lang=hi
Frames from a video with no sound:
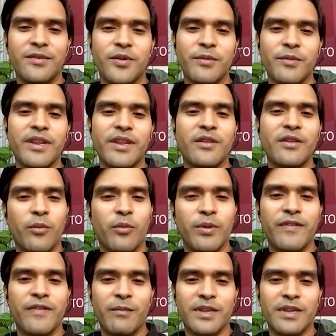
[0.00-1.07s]
क्योंकि मेरी वो भी
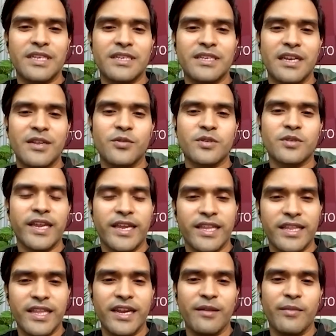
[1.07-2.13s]
फिल्म अच्छी चली उसका एक
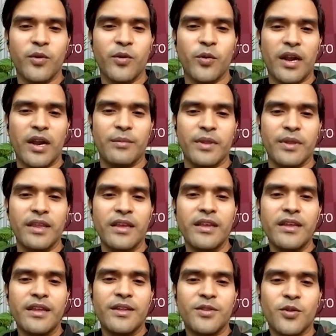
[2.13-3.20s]
हिंदी रीमेक हो रहा अभी
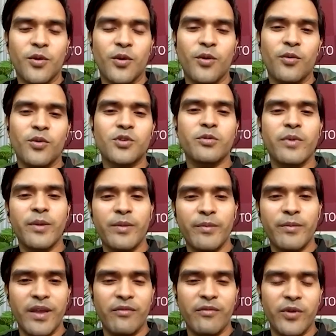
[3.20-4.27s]
तो उसमें भी
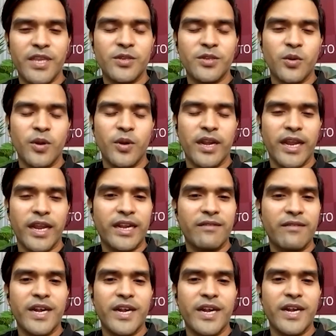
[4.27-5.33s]
मैं वही जो
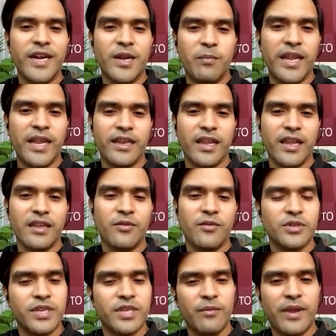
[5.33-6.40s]
नेगेटिव लीड प्ले किया था वो
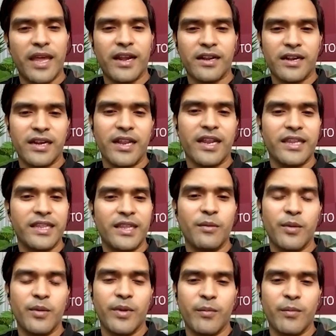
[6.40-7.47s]
सेम कैरेक्टर यहाँ हिंदी
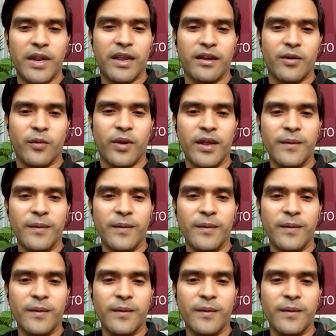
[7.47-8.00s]
में भी मैं प्ले करूंगा